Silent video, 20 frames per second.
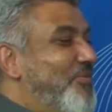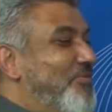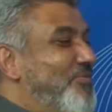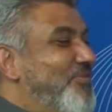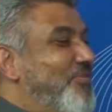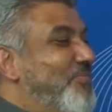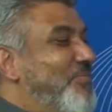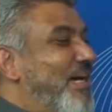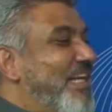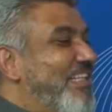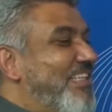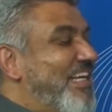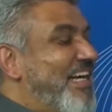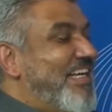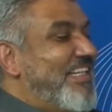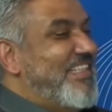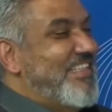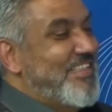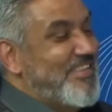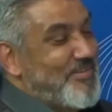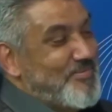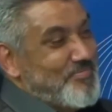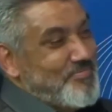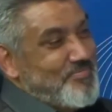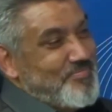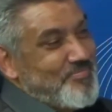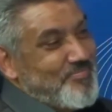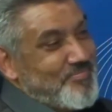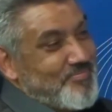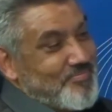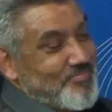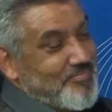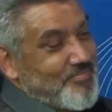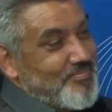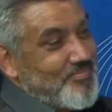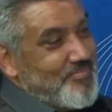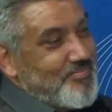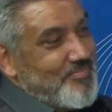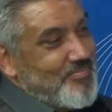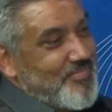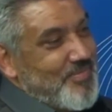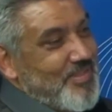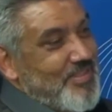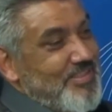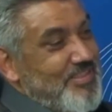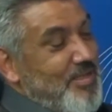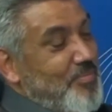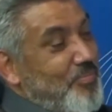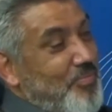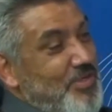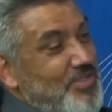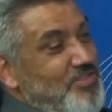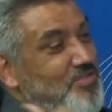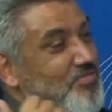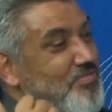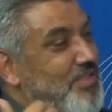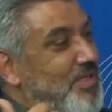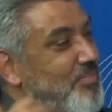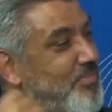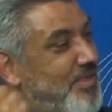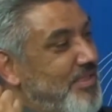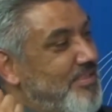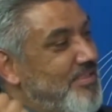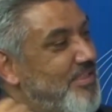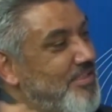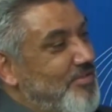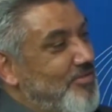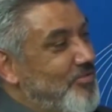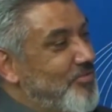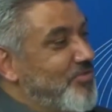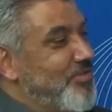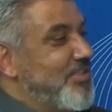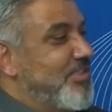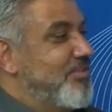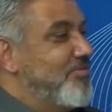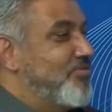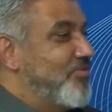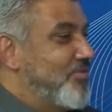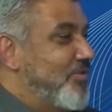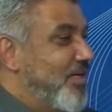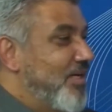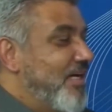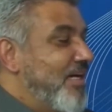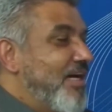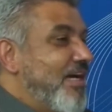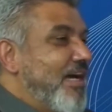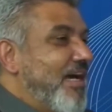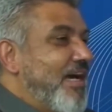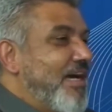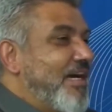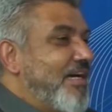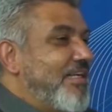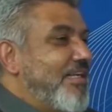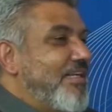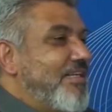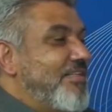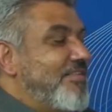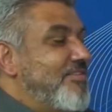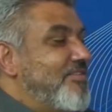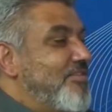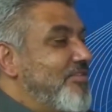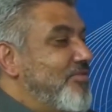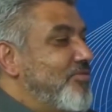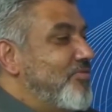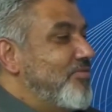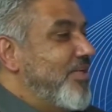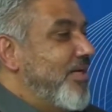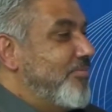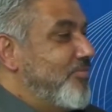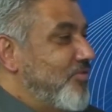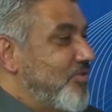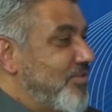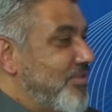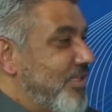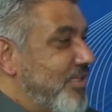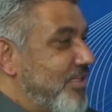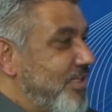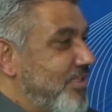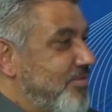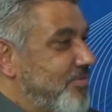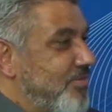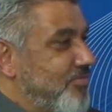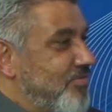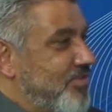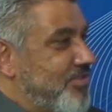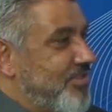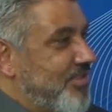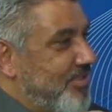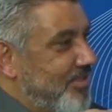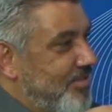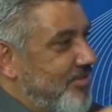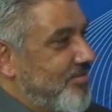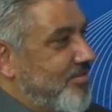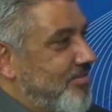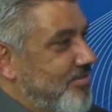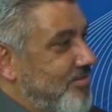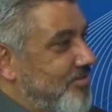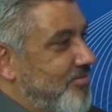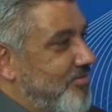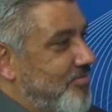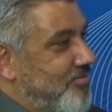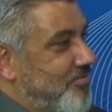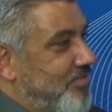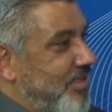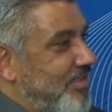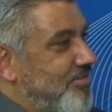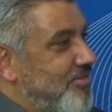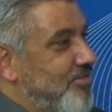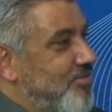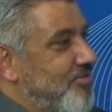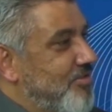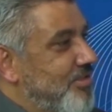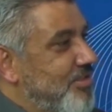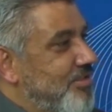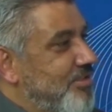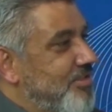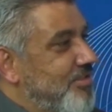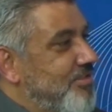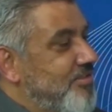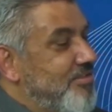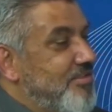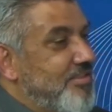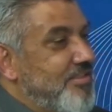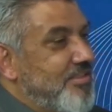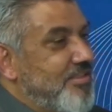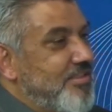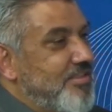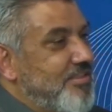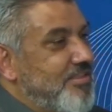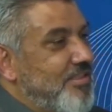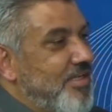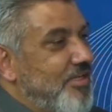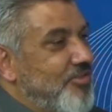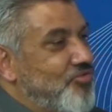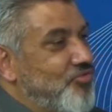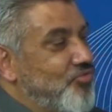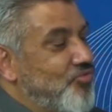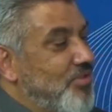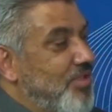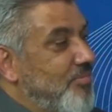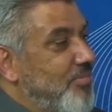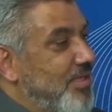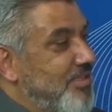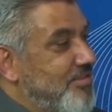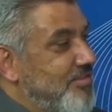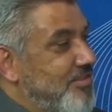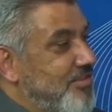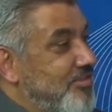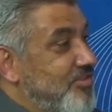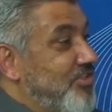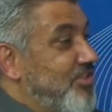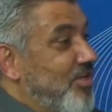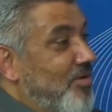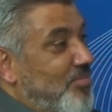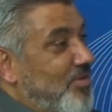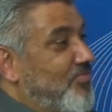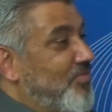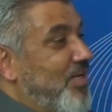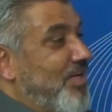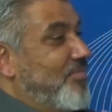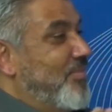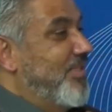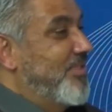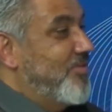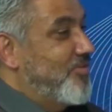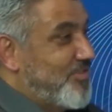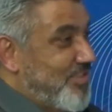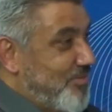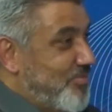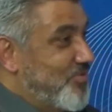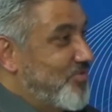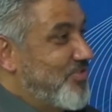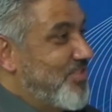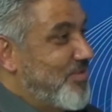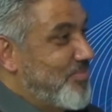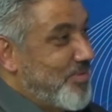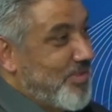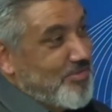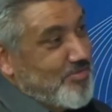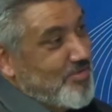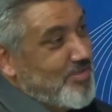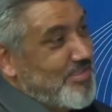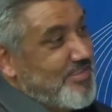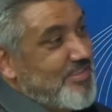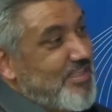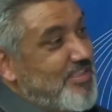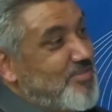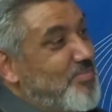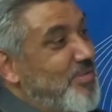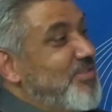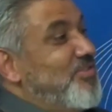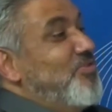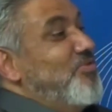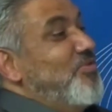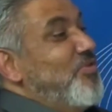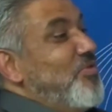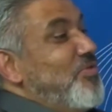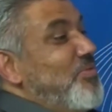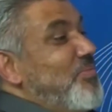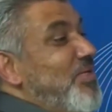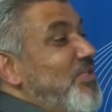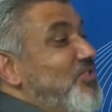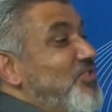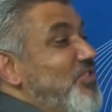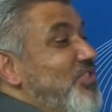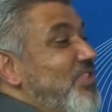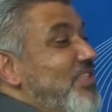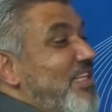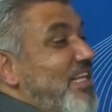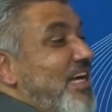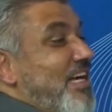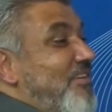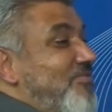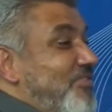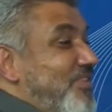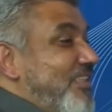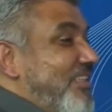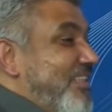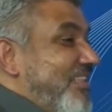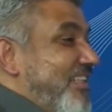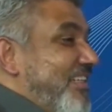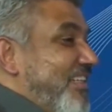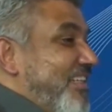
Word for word: uma data. E depois eu vim aprender com o livro aquele 5W2H para você Sim. fazer o release, que ajuda bastante. E é uma ferramenta que eu sempre usei para qualidade, mas eu não imaginava